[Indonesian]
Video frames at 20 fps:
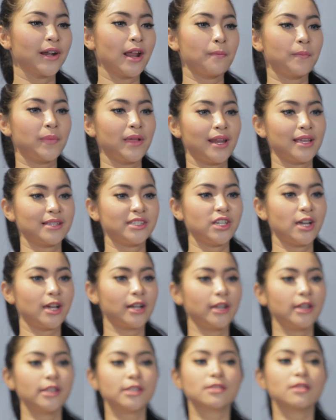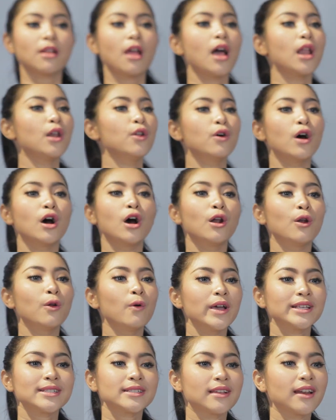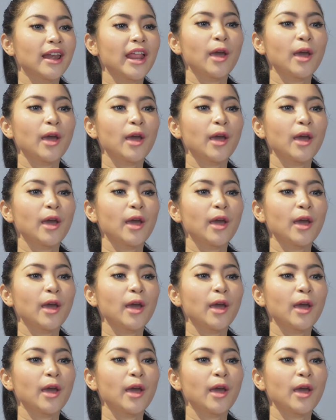penampilan Syahrini selalu always